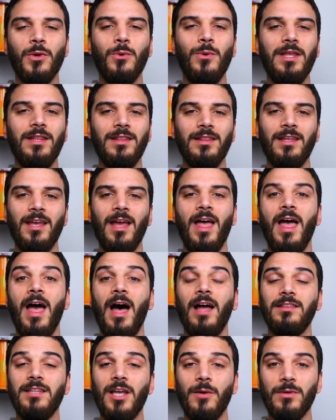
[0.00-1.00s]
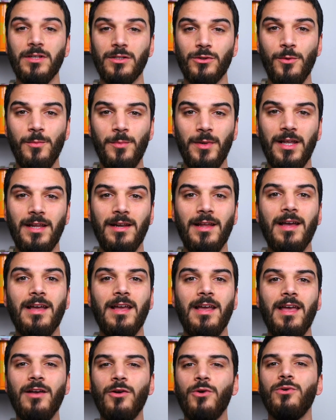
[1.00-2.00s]
Quindi andiamo a scoprire
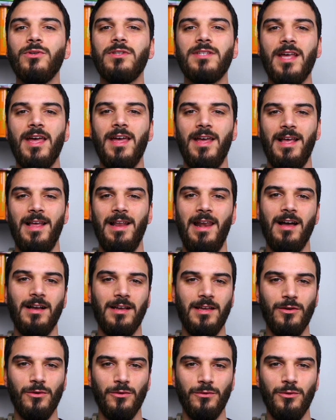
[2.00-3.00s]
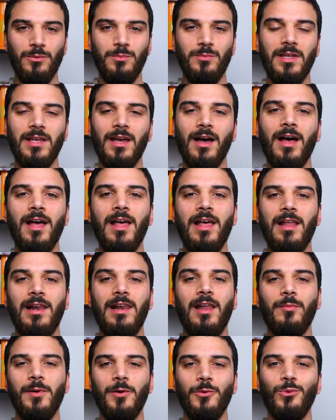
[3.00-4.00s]
che cos'è la cherofobia,
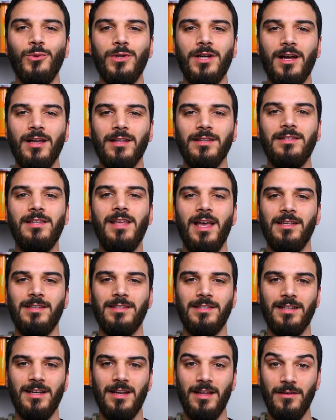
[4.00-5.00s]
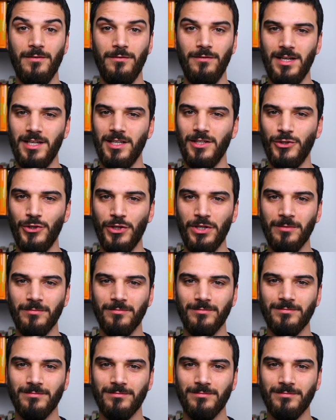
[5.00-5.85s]
la paura di essere felici.